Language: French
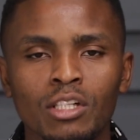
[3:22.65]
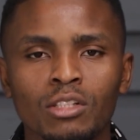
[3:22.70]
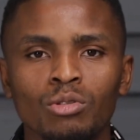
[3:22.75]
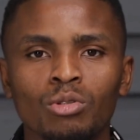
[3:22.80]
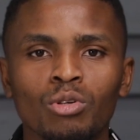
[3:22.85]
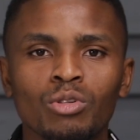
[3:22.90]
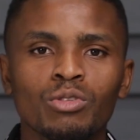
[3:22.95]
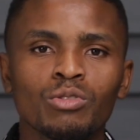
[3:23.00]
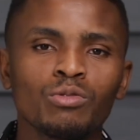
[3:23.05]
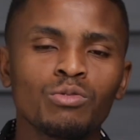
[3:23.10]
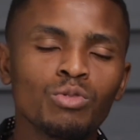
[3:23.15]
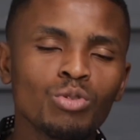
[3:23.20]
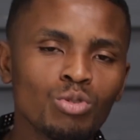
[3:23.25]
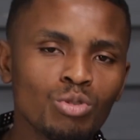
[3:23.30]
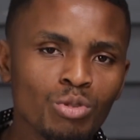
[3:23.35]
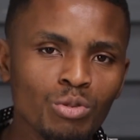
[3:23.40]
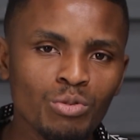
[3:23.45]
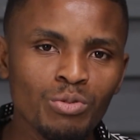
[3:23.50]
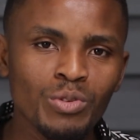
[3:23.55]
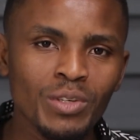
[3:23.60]
Donc, vous
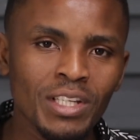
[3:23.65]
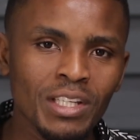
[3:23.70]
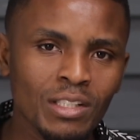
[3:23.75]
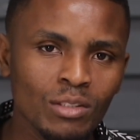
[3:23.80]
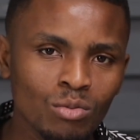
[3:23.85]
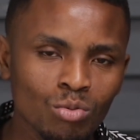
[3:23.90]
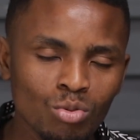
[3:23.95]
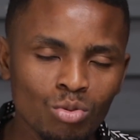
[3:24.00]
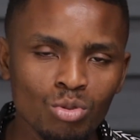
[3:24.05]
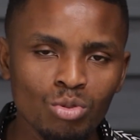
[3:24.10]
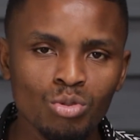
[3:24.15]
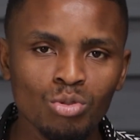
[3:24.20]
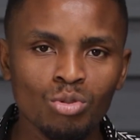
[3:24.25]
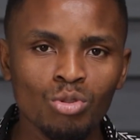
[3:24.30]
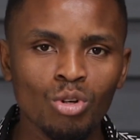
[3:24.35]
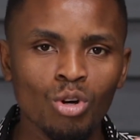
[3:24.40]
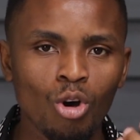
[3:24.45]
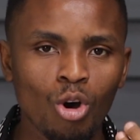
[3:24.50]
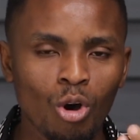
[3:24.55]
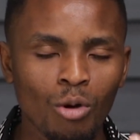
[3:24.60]
devez
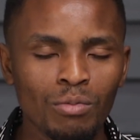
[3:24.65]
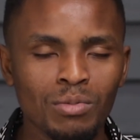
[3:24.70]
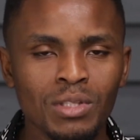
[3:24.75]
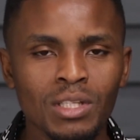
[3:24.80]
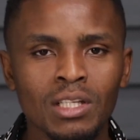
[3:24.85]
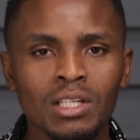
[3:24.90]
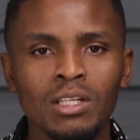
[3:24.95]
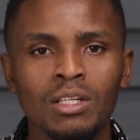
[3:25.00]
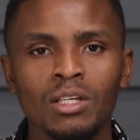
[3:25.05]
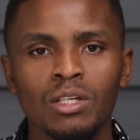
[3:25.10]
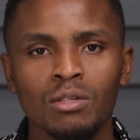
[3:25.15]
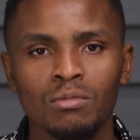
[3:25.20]
toujours opter